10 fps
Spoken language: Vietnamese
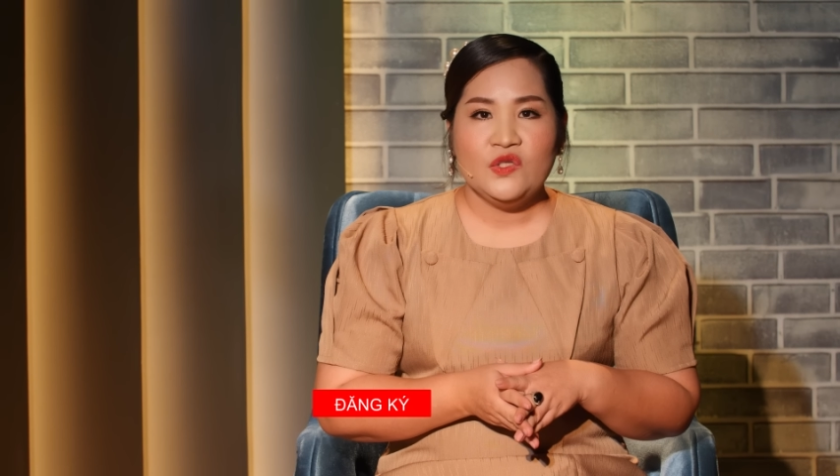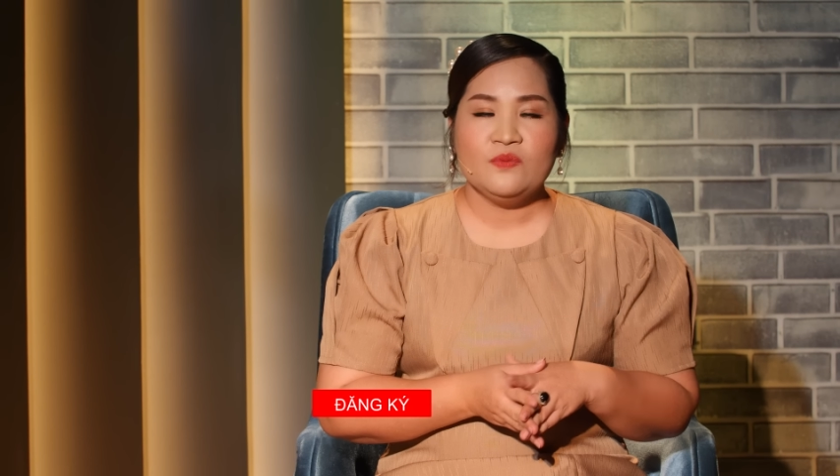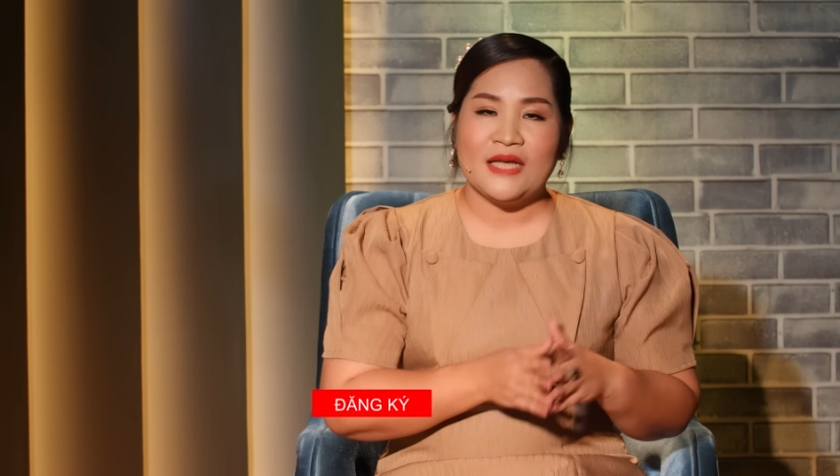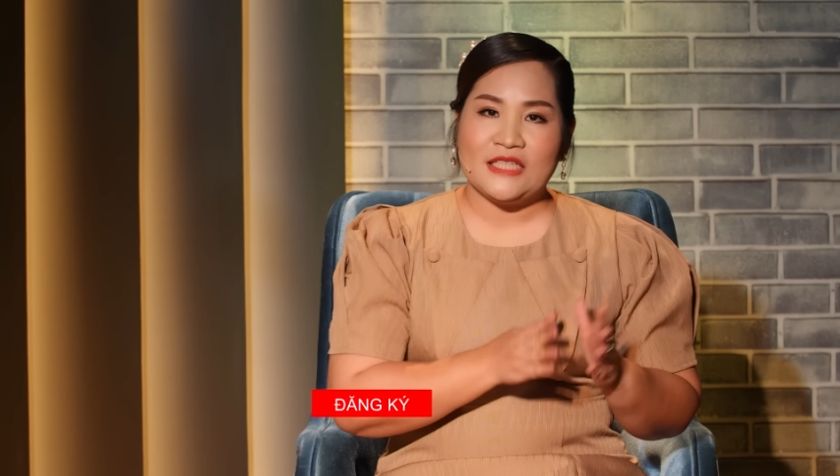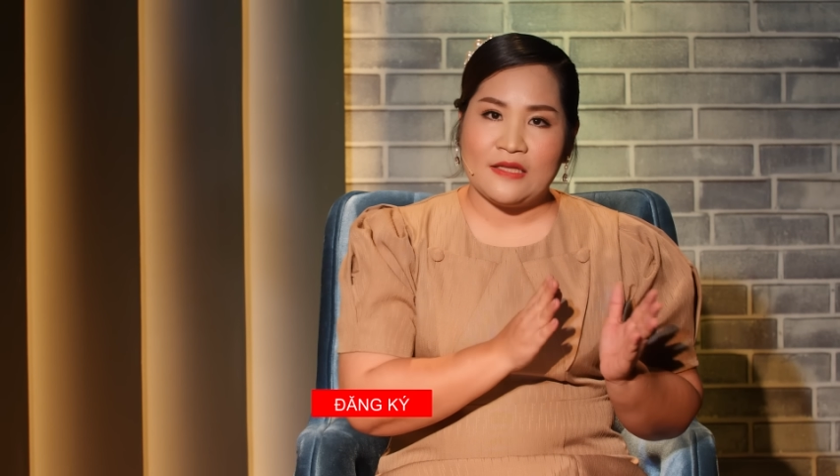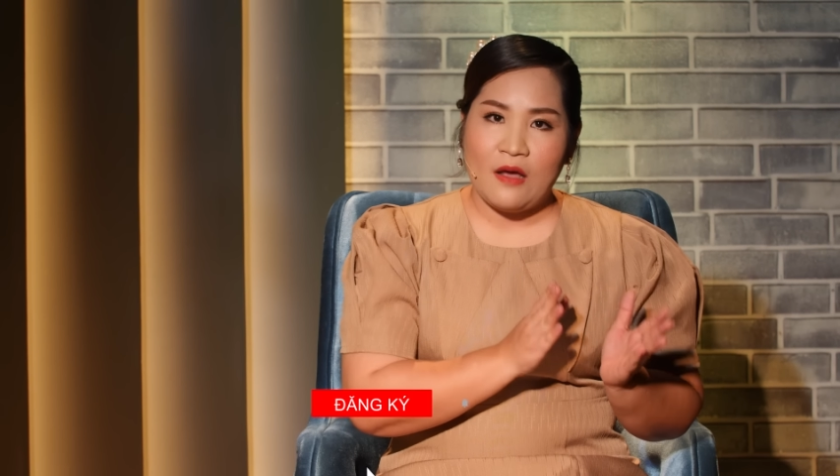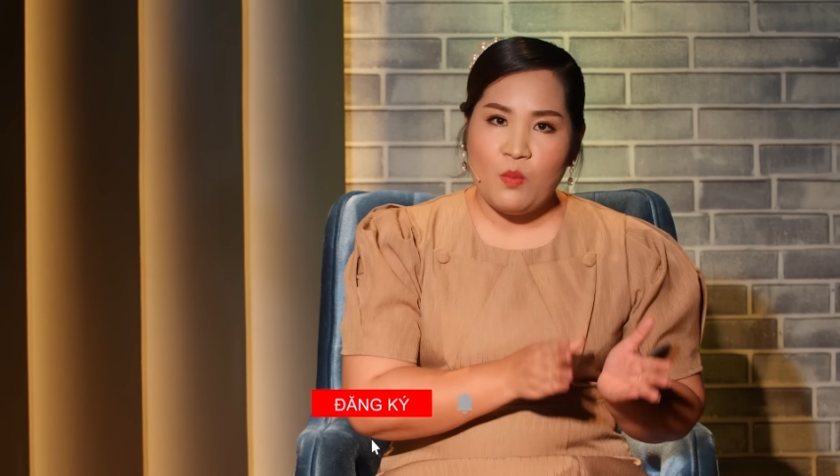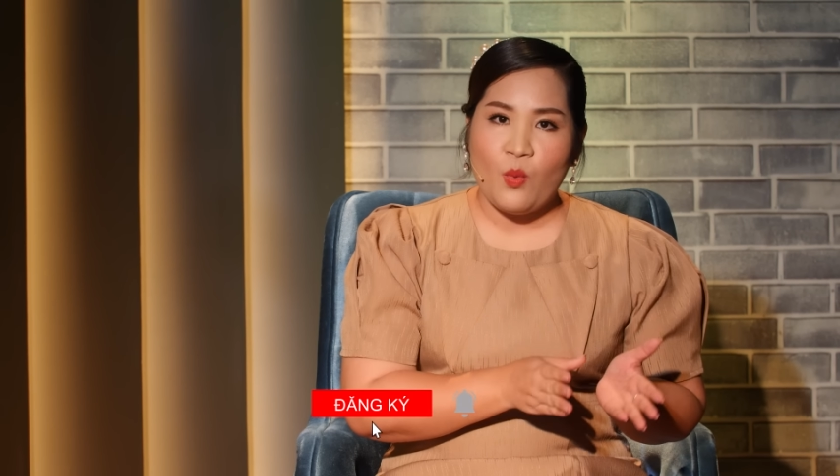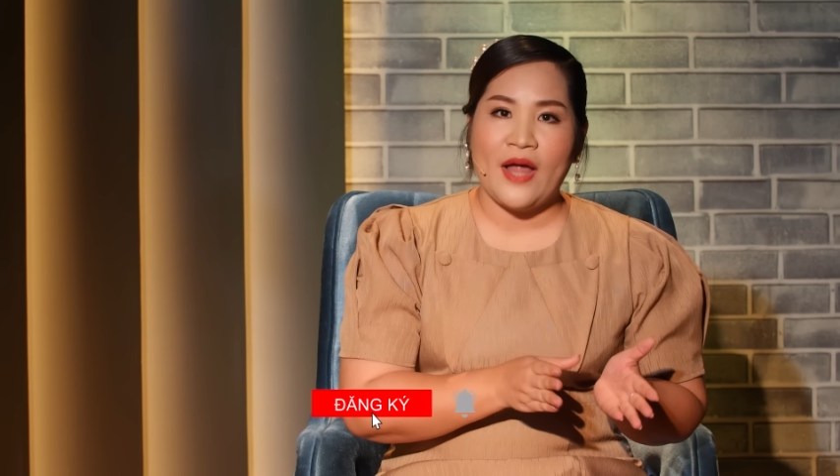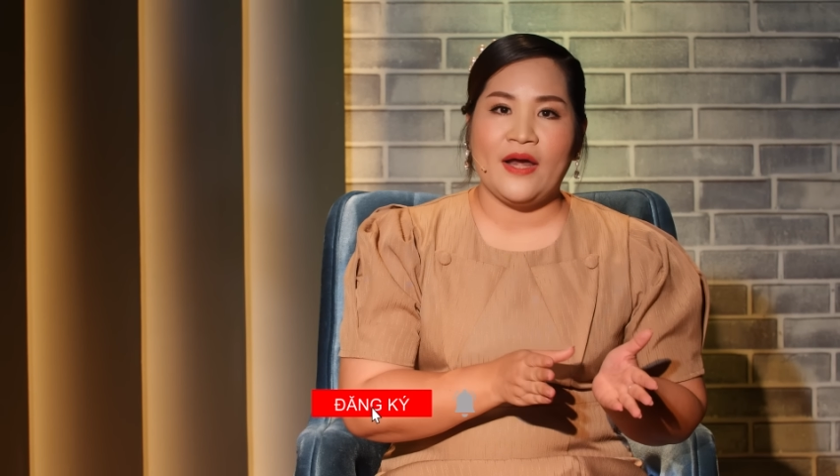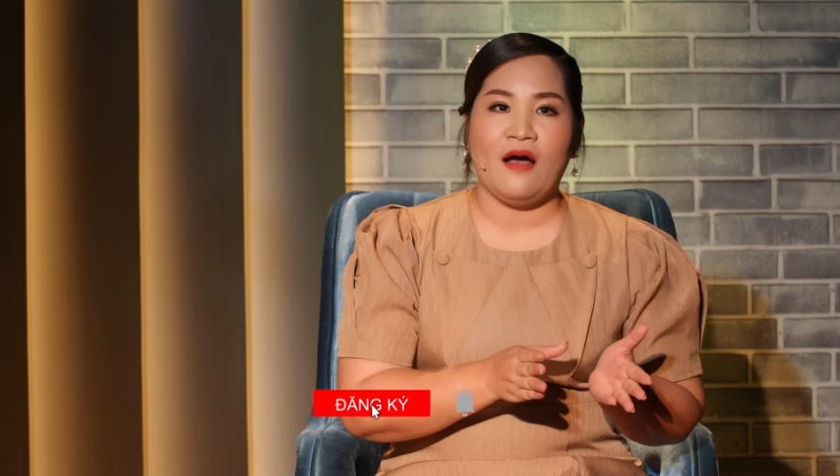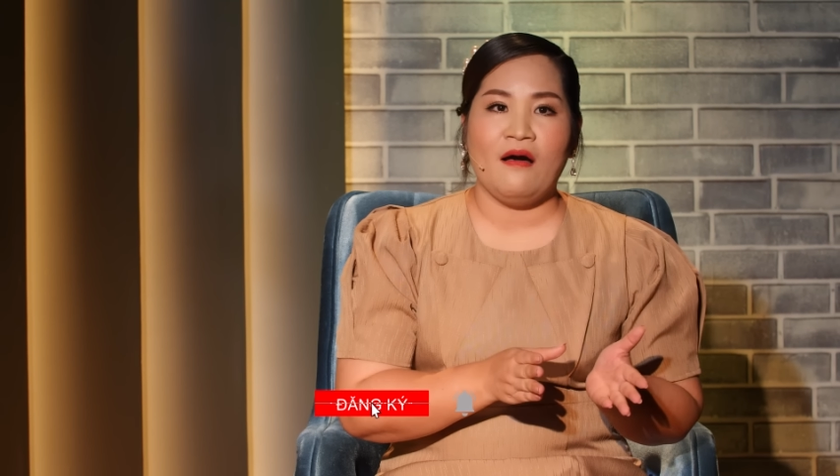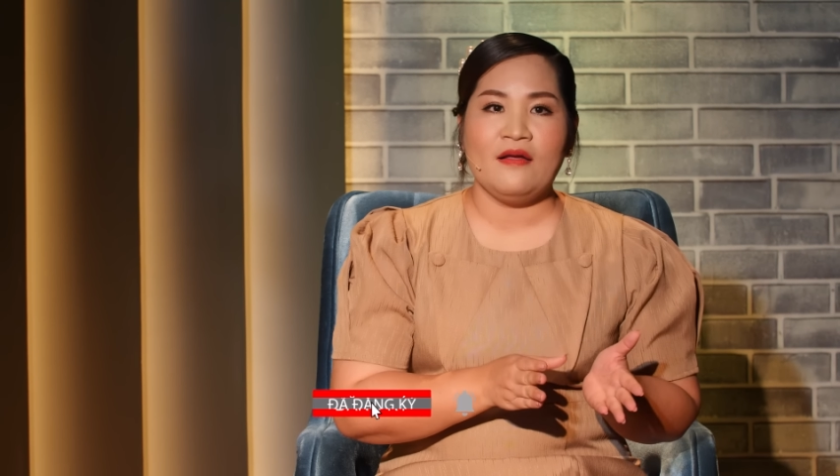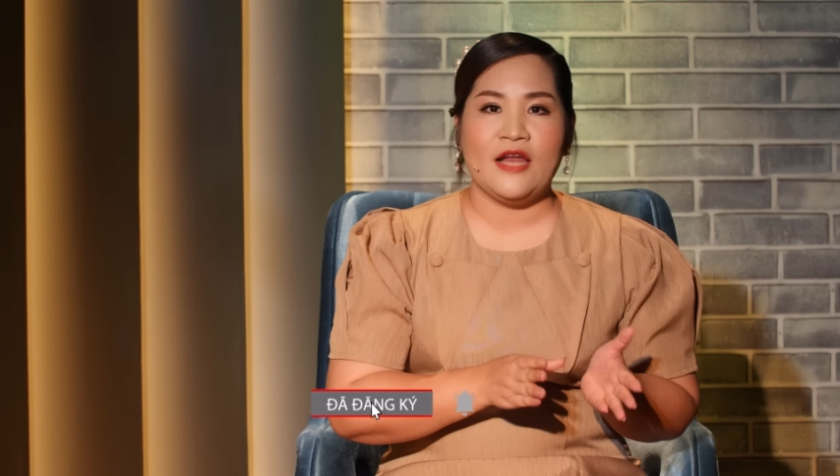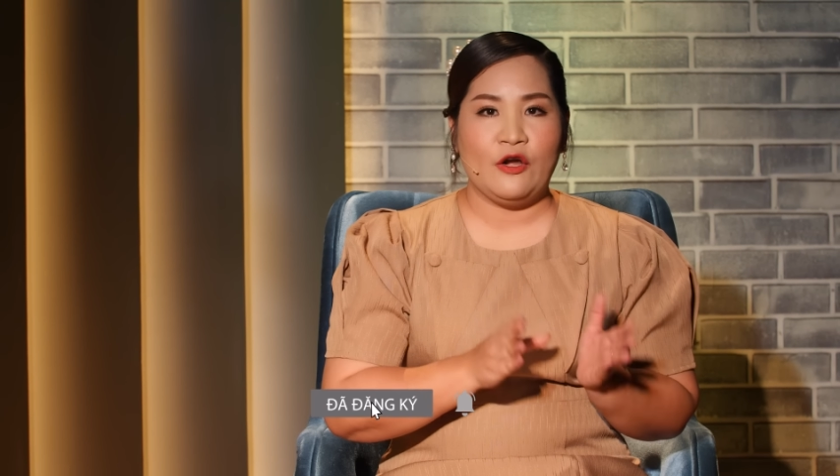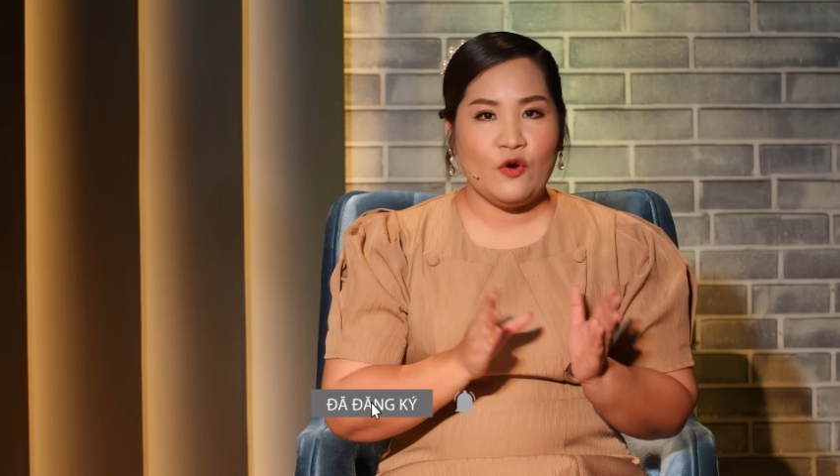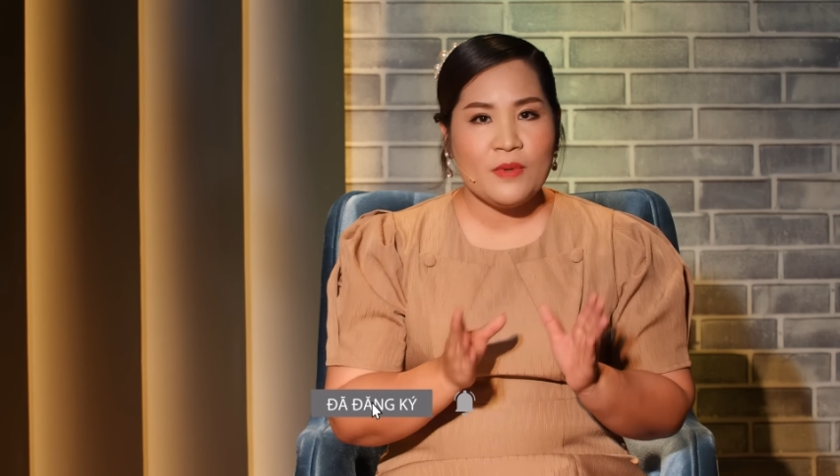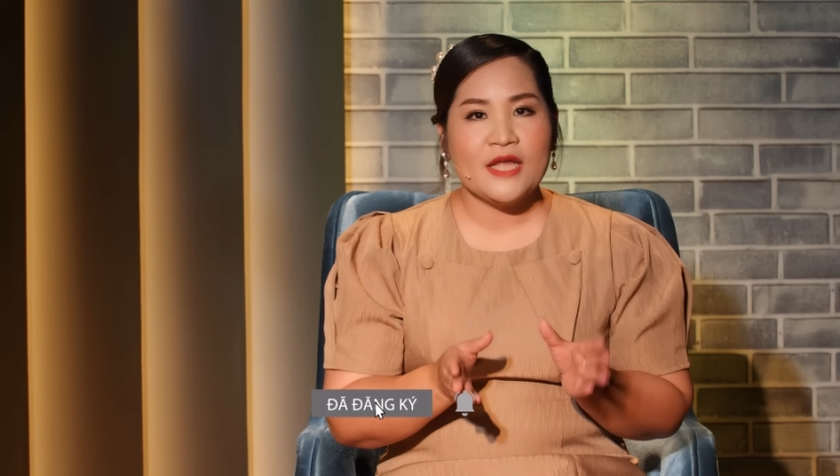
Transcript: chúng ta sẽ thông qua nó để rút